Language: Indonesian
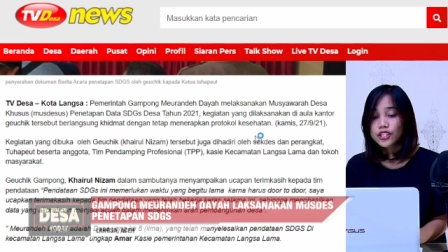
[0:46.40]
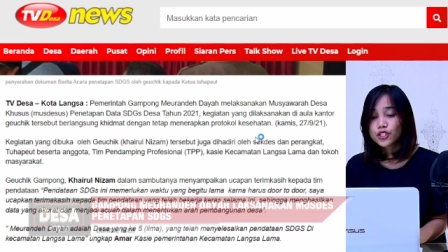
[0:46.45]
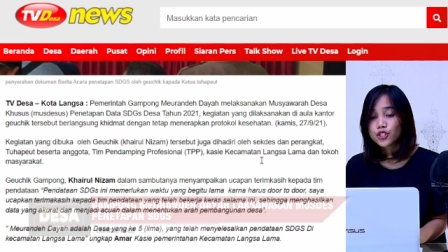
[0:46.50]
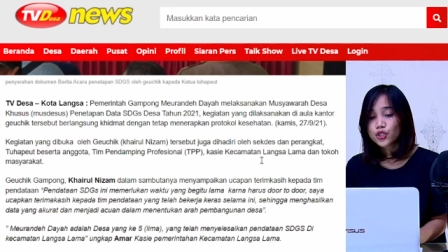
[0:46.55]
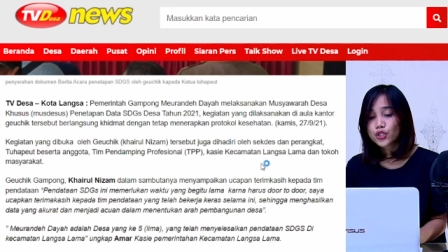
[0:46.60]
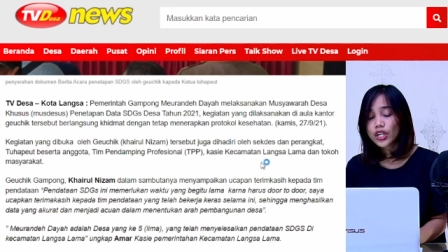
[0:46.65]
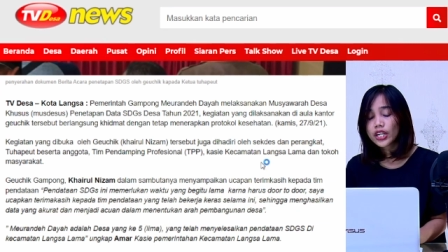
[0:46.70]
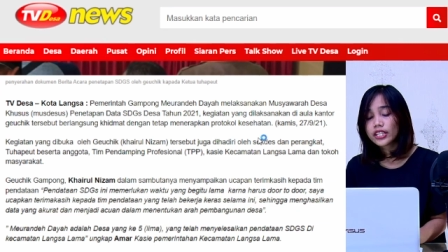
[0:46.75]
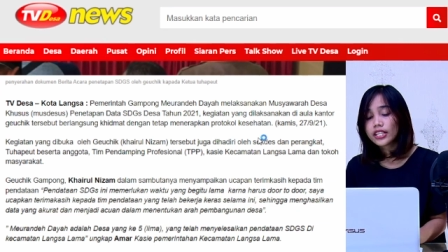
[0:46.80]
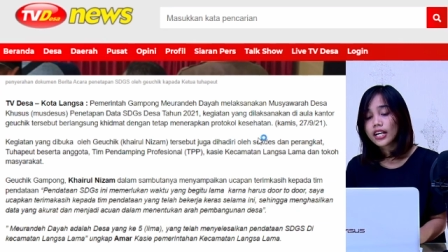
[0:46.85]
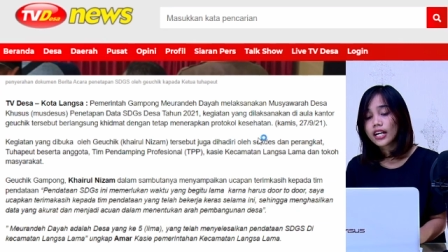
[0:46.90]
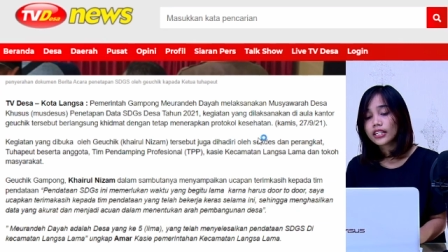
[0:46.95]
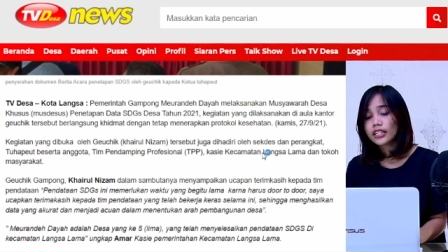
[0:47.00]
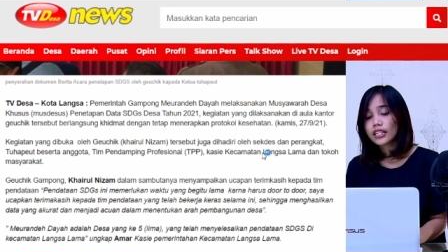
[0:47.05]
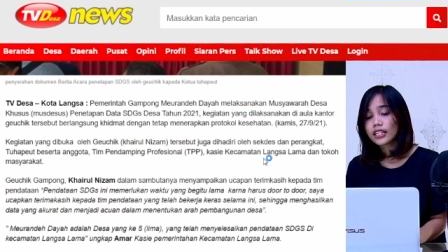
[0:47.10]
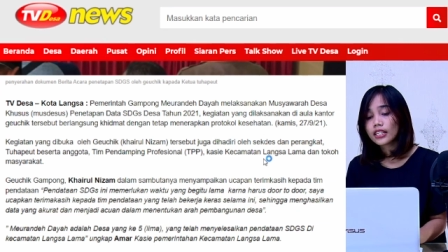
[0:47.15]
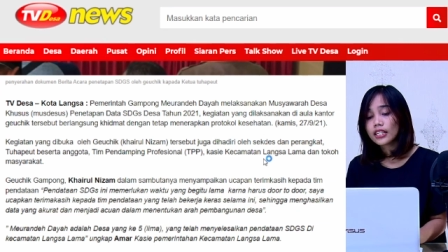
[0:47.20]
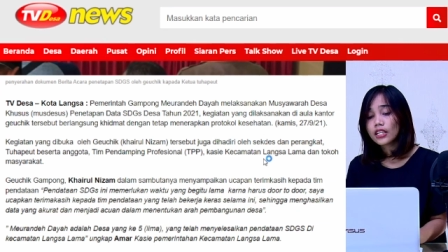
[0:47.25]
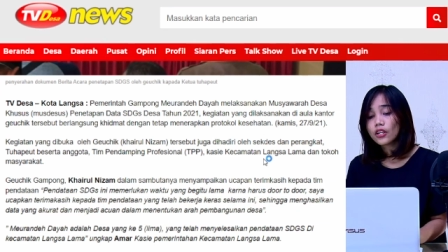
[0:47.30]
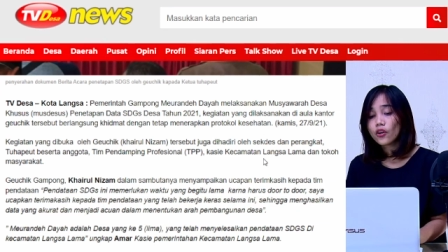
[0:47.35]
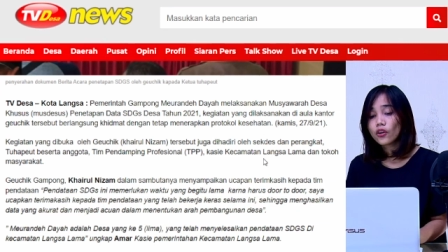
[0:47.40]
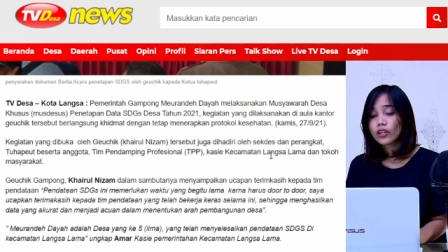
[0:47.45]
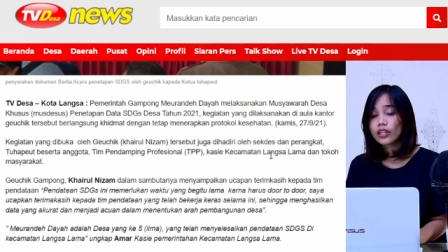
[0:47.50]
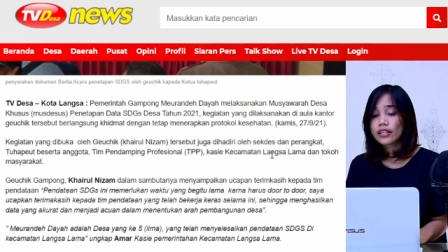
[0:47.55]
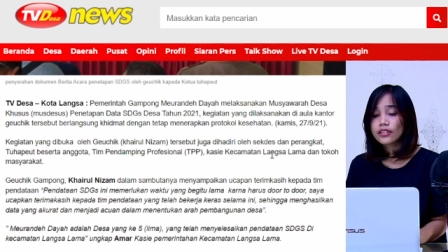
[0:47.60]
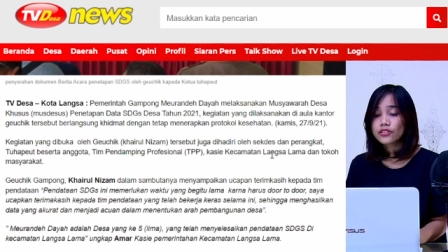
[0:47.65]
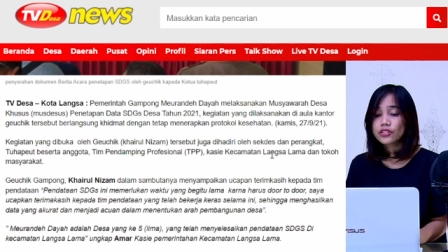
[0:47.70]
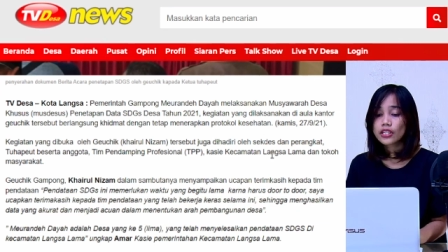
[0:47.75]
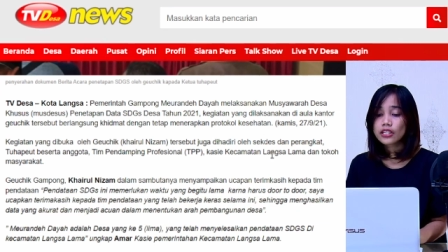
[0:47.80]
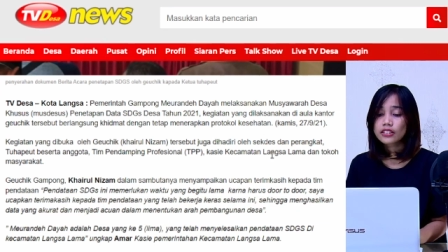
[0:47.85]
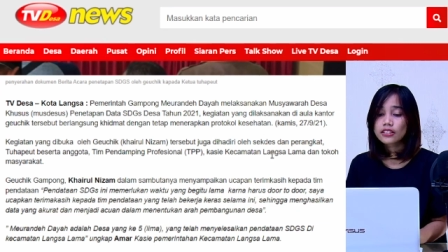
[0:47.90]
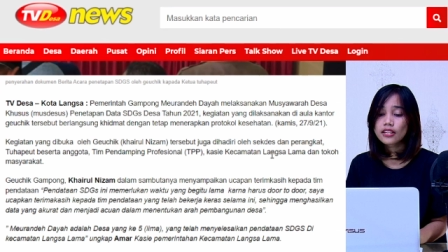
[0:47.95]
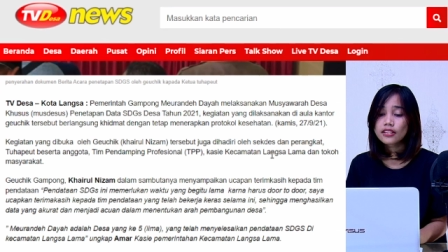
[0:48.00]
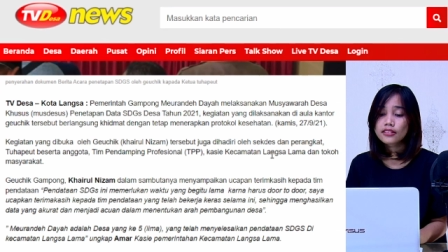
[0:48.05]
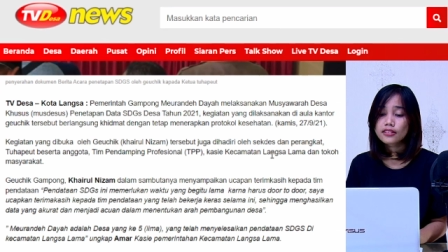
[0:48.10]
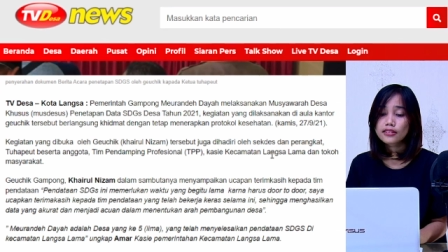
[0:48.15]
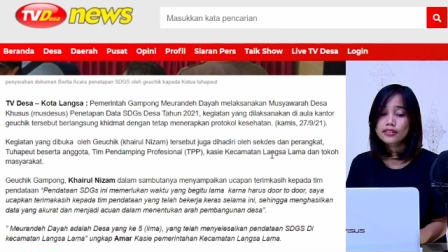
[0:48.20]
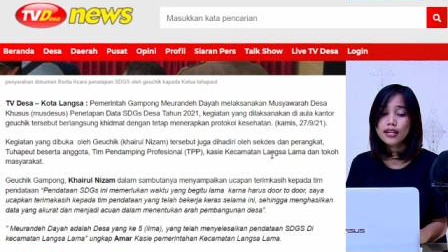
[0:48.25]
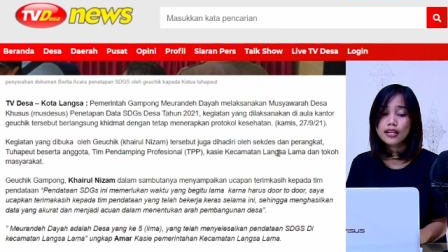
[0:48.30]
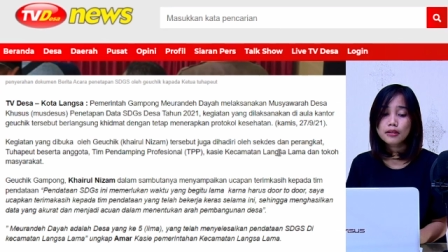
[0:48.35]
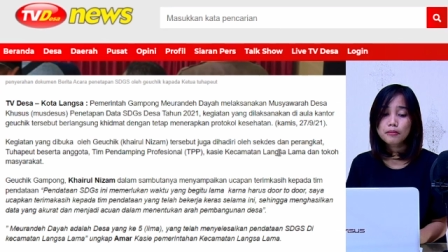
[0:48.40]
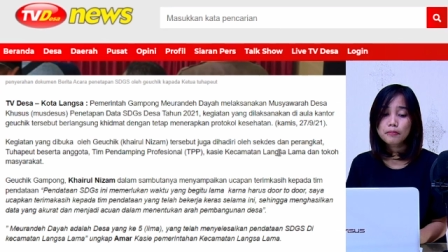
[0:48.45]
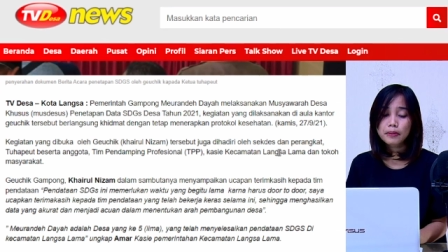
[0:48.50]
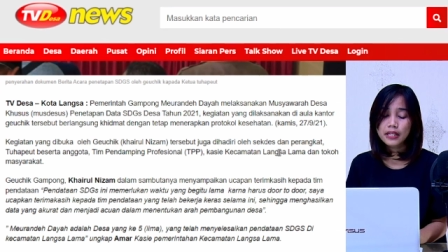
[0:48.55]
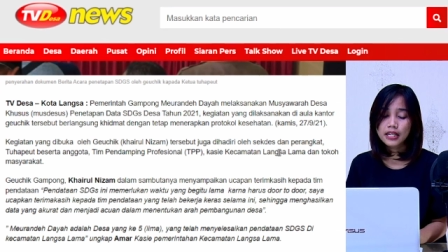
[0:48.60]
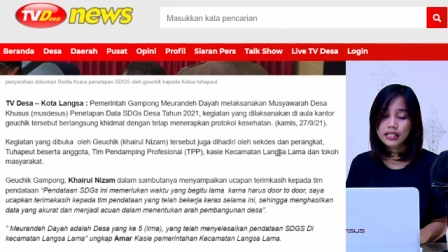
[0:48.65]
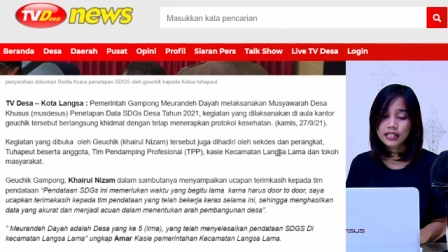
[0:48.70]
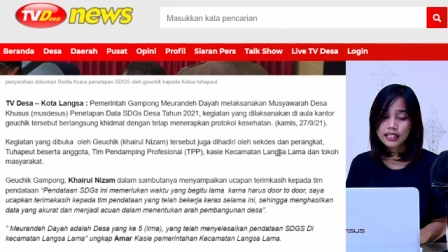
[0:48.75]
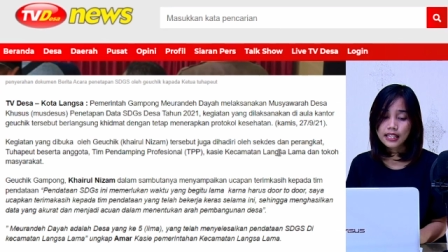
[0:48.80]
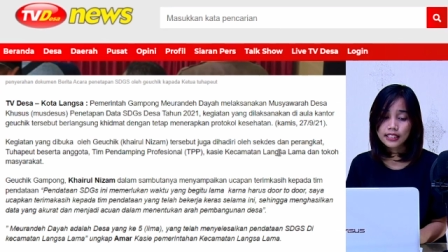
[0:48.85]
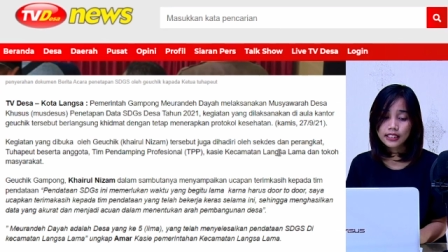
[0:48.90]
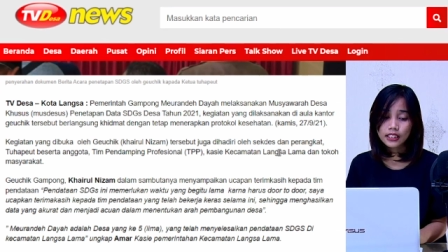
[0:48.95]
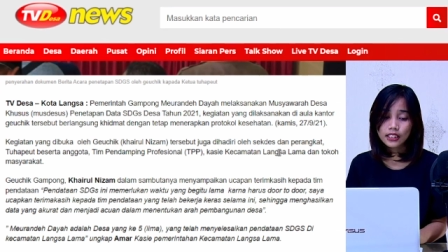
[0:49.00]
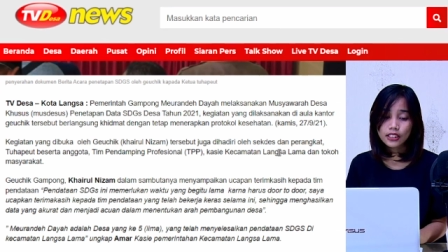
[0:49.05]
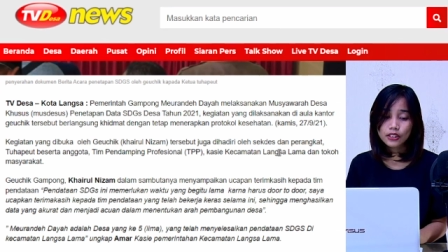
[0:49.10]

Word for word: juga dihadiri oleh sekdes dan perangkat